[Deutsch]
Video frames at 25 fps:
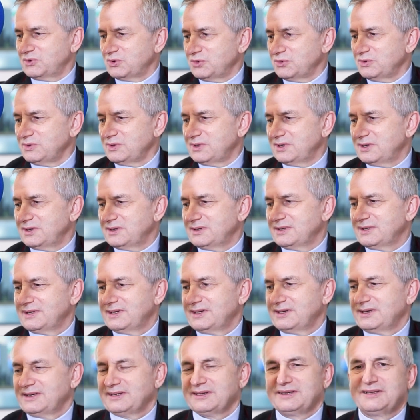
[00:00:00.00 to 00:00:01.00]
Gründe,
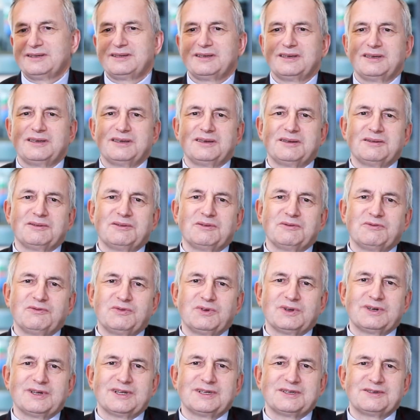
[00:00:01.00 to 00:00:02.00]
die
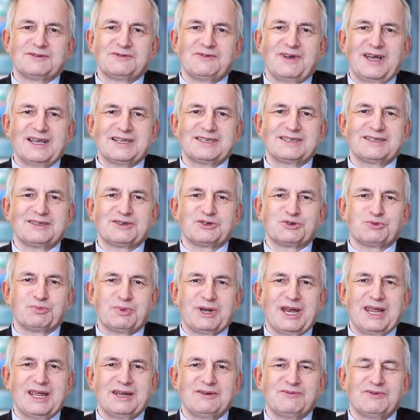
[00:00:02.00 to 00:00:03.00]
für das Fasten
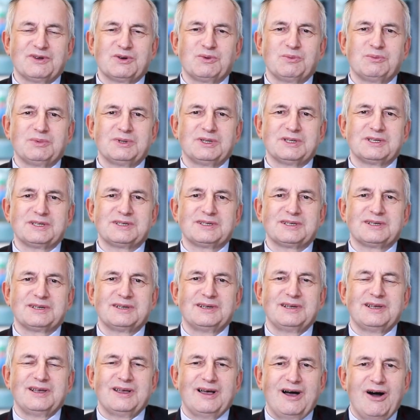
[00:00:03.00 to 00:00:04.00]
sprechen, warum man es
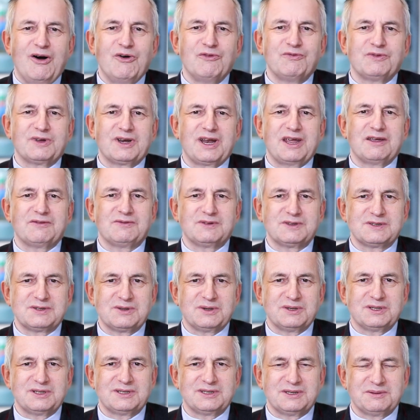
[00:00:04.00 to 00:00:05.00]
aufgreifen
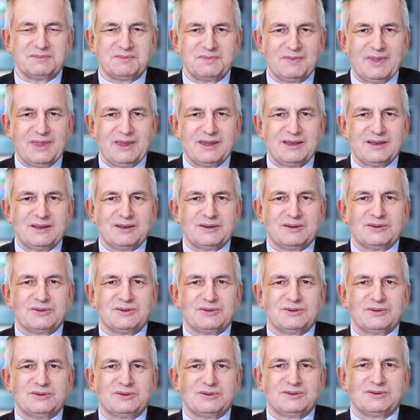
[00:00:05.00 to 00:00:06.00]
sollte.
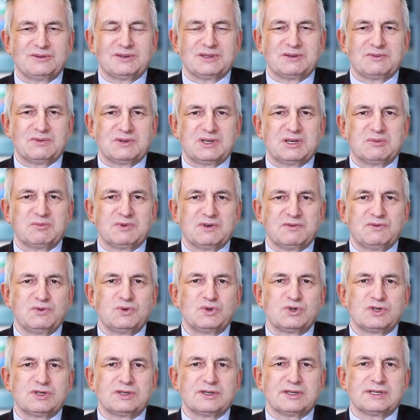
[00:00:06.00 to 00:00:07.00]
Und ich würde mir
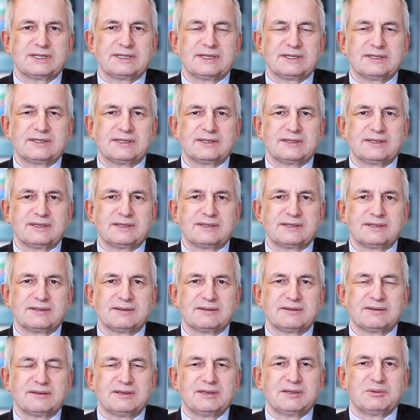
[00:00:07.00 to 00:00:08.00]
wünschen, dass jetzt in
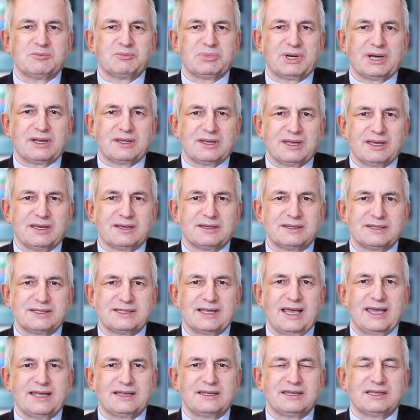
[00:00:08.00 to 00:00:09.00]
diesen prekären
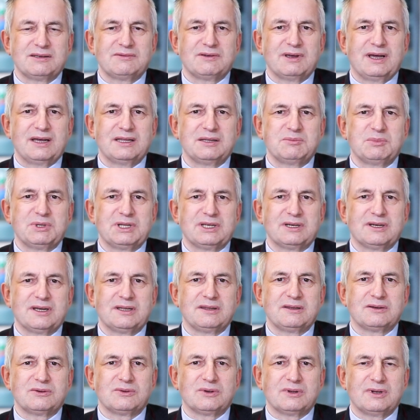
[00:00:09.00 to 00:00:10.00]
Zeiten, die wir alle
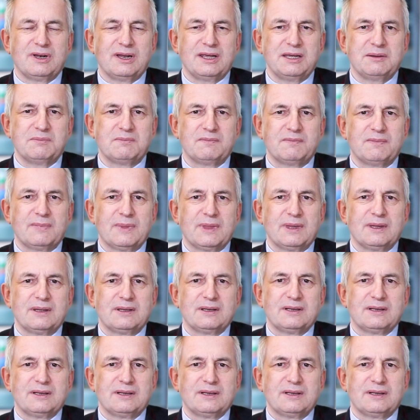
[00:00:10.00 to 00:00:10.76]
miteinander durchleben,